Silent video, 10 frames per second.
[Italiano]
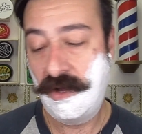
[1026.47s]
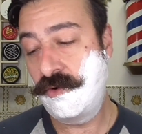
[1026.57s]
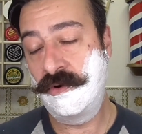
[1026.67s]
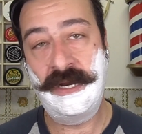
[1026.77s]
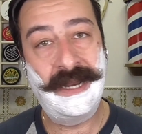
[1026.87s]

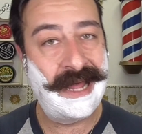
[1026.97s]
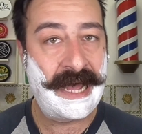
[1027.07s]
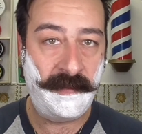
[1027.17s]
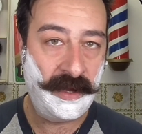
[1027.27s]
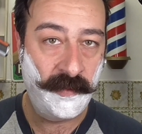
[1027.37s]
con
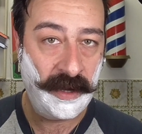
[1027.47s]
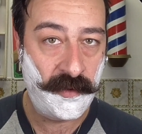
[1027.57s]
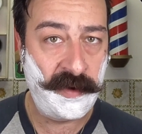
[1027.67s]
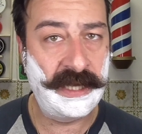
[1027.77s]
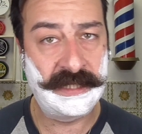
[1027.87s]
lame
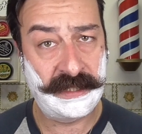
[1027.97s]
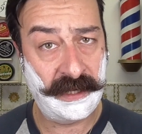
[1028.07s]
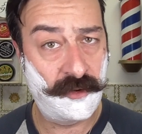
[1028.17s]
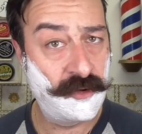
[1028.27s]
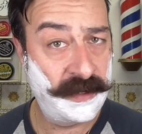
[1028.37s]
come
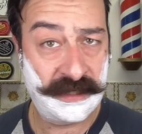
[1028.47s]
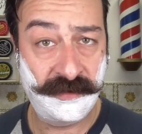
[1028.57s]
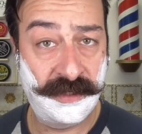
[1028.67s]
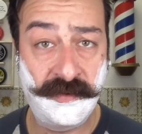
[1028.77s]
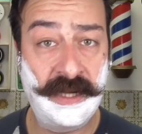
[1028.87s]
queste, come la
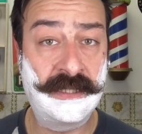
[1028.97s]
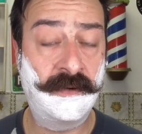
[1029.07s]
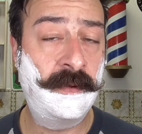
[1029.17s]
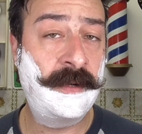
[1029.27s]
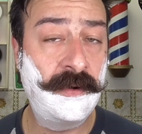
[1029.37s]
soglia di
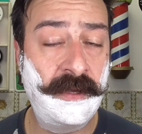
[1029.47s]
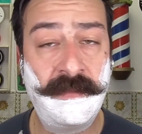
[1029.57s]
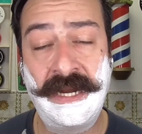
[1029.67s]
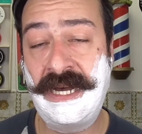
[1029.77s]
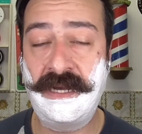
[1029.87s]
sicurezza, come mano
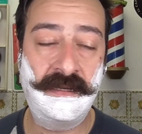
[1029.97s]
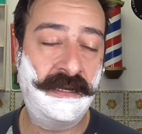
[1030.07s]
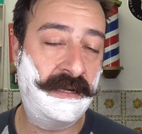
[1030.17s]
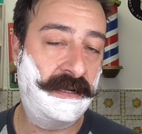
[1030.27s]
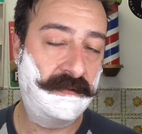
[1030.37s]

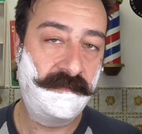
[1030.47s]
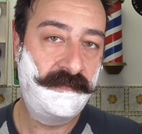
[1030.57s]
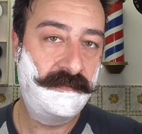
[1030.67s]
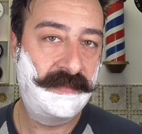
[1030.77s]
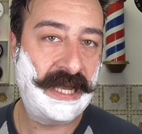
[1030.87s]
libera, eh,
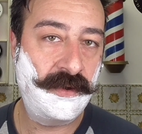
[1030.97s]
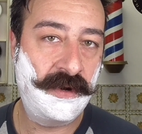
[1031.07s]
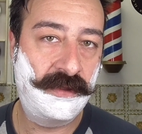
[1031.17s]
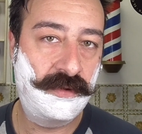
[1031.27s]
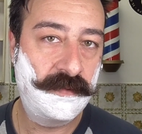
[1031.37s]

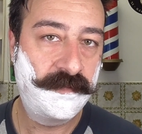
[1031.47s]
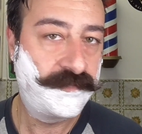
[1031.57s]
taglionetto,